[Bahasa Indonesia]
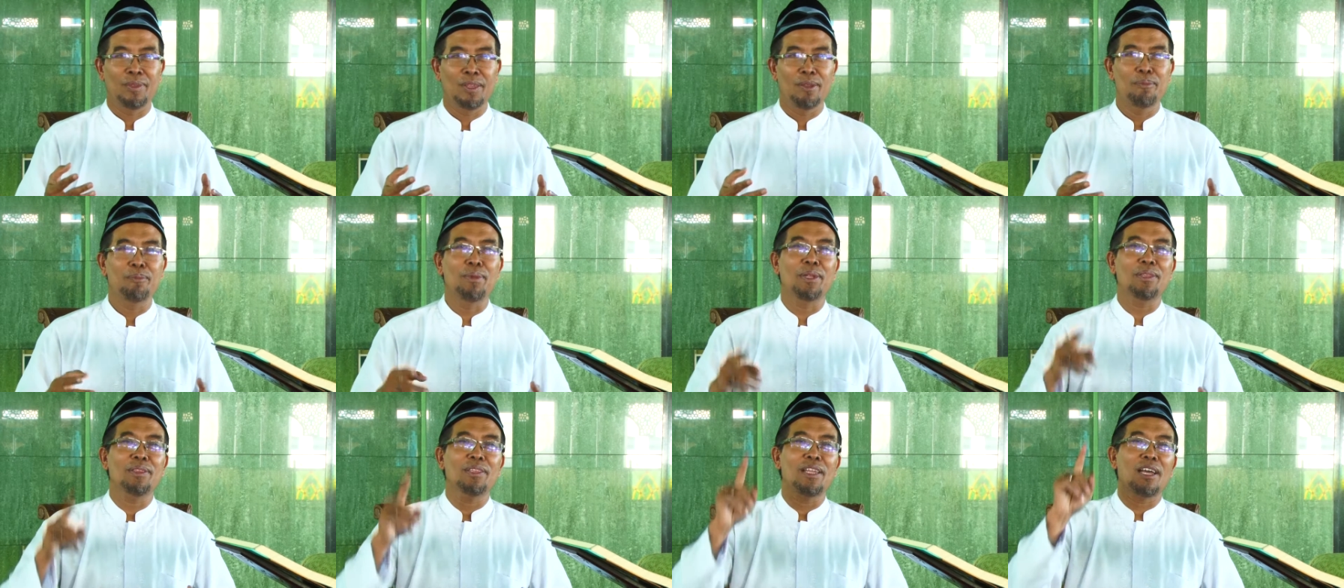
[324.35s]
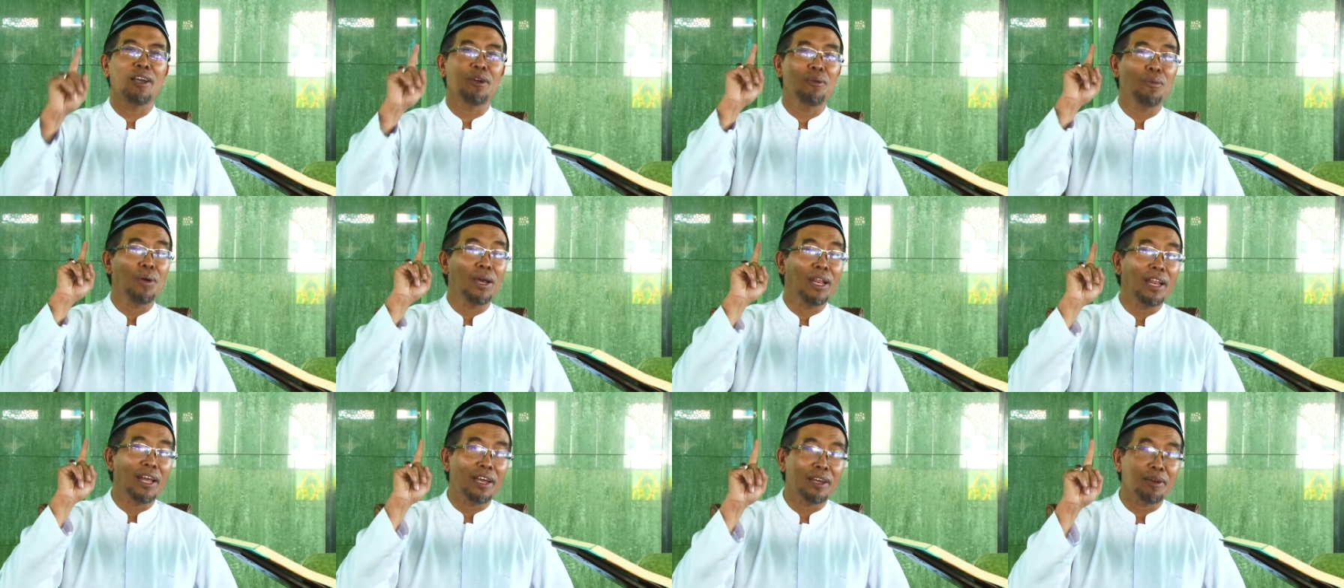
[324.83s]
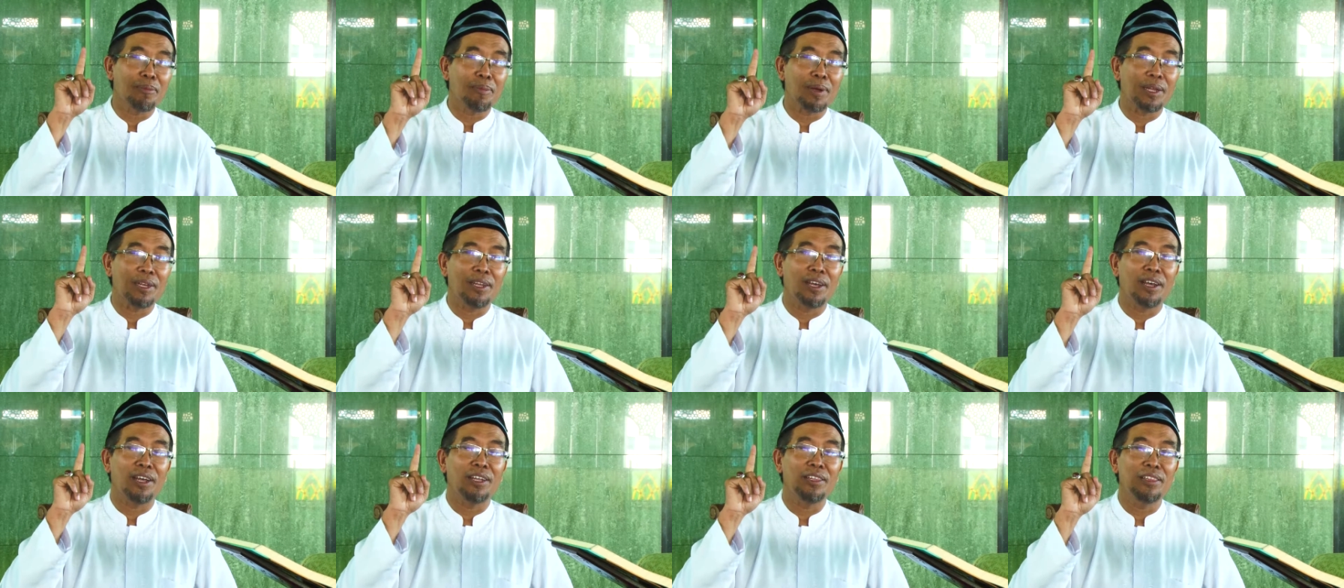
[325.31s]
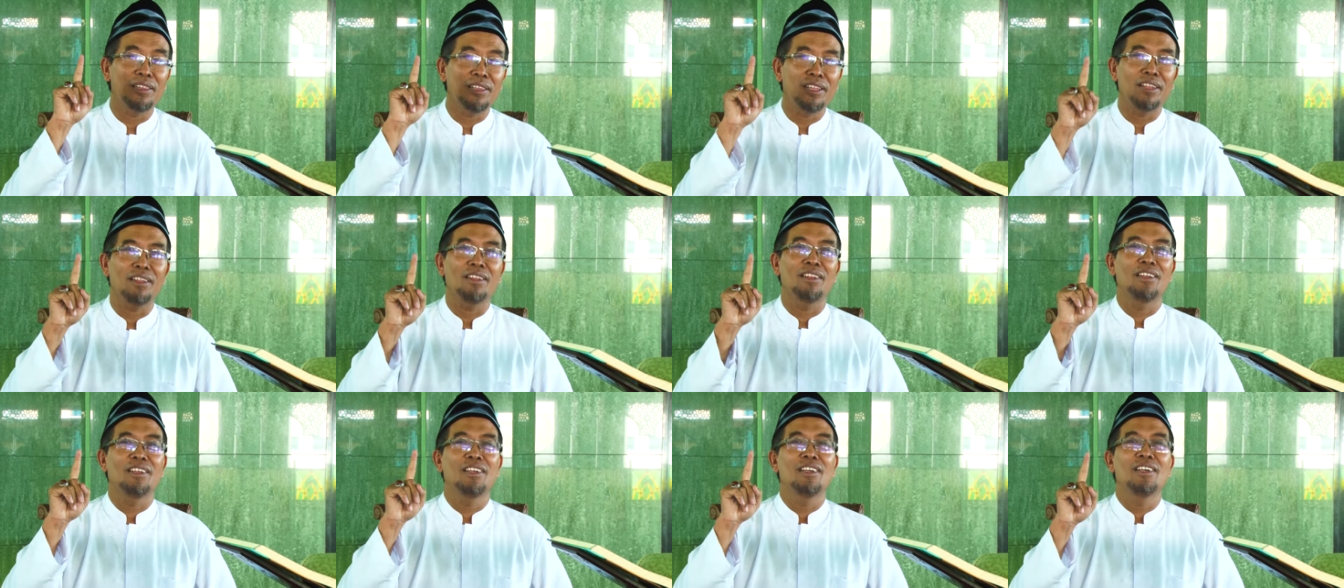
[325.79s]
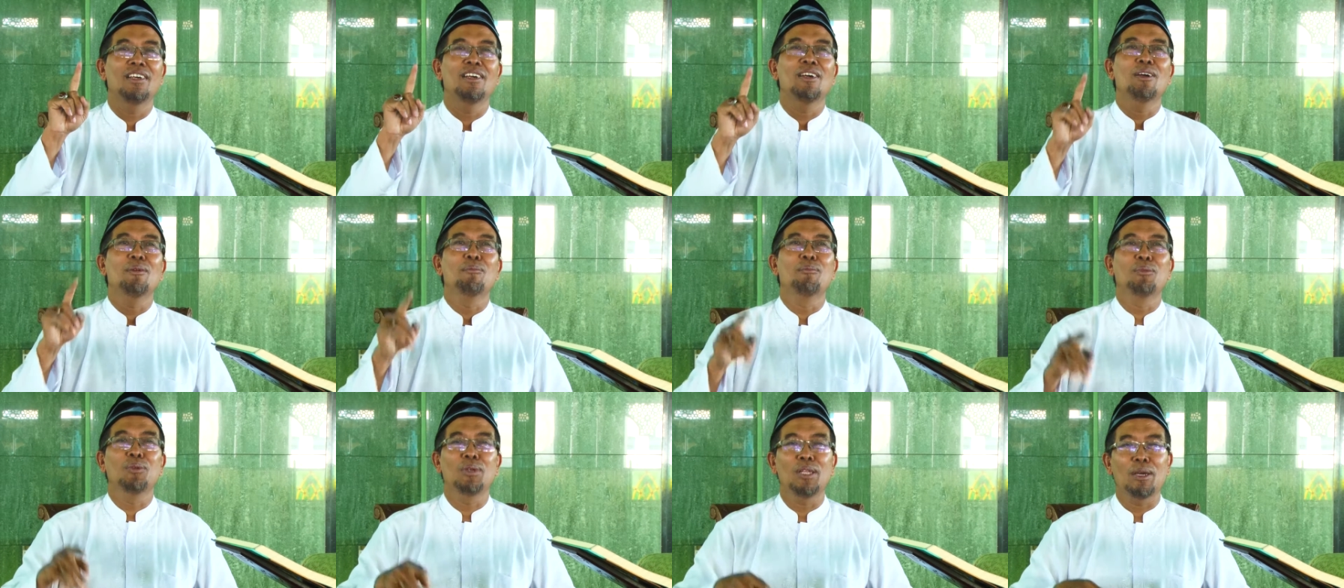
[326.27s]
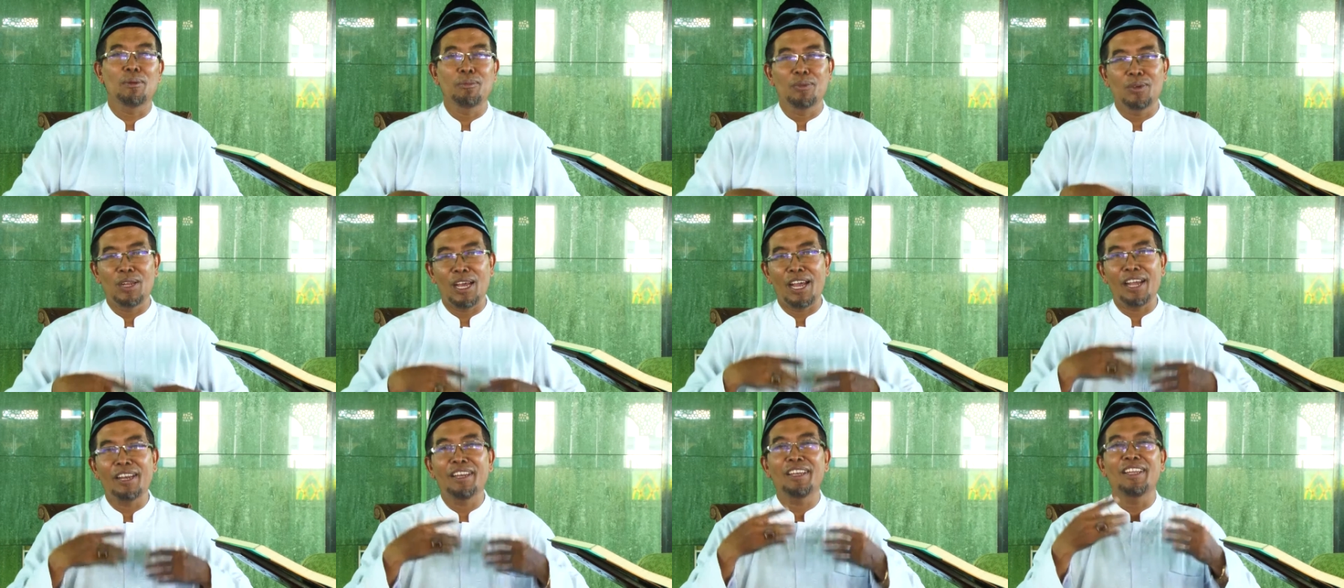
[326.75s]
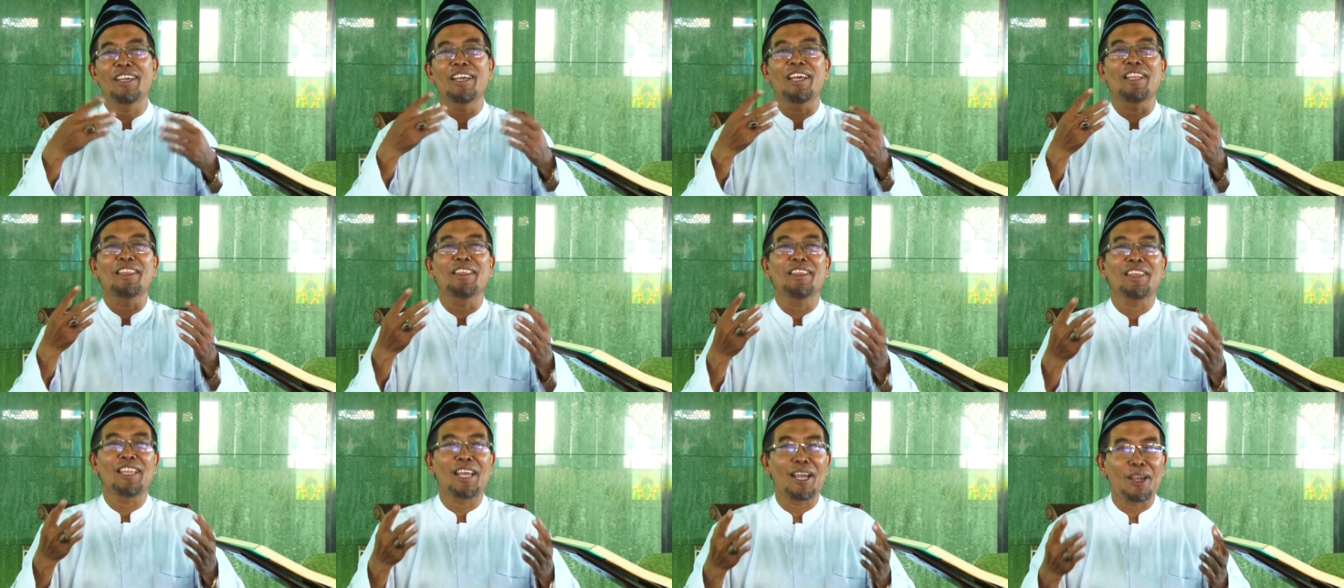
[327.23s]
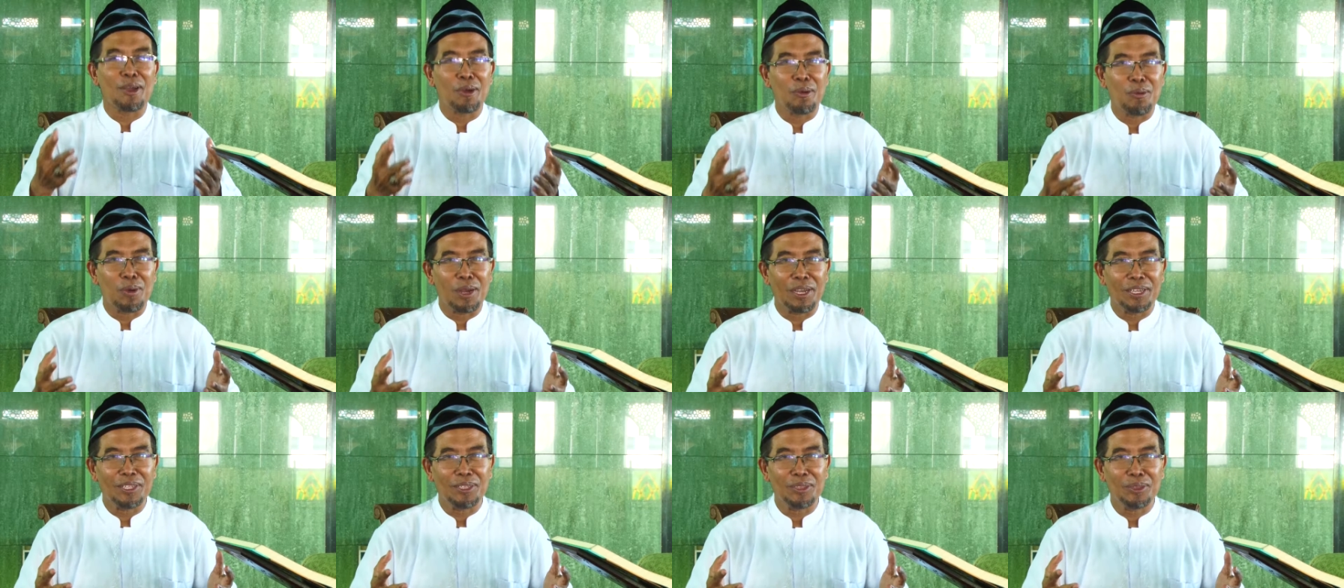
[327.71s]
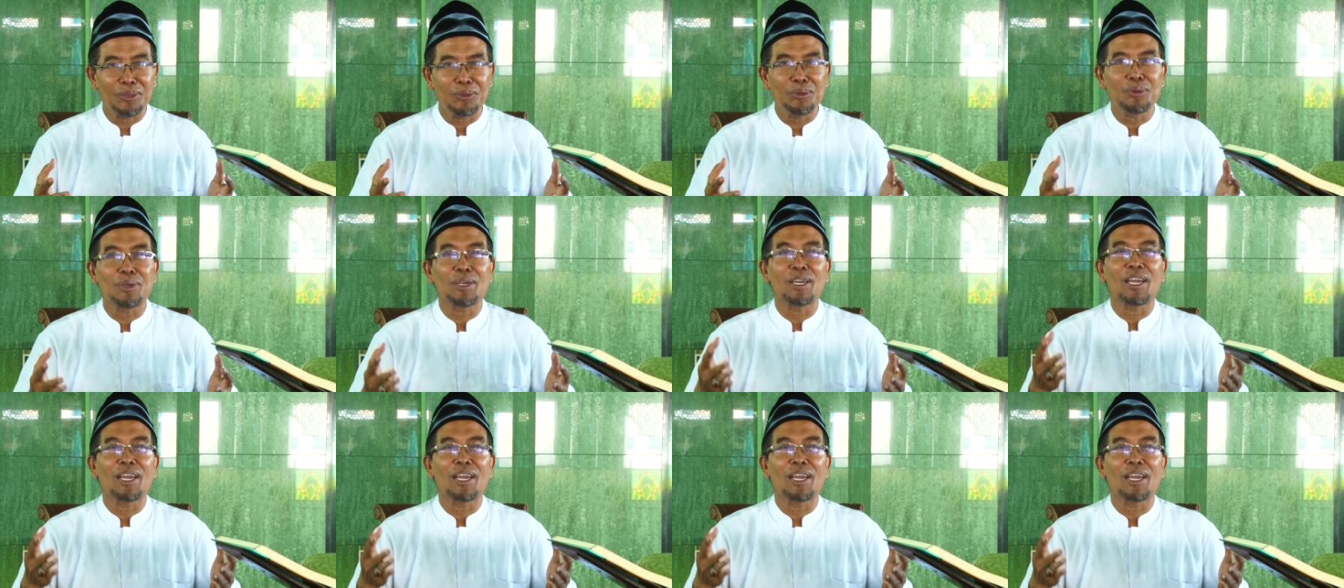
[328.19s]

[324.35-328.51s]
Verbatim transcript: Bertakwalah kepada Allah mudah-mudahan dengan takwa itu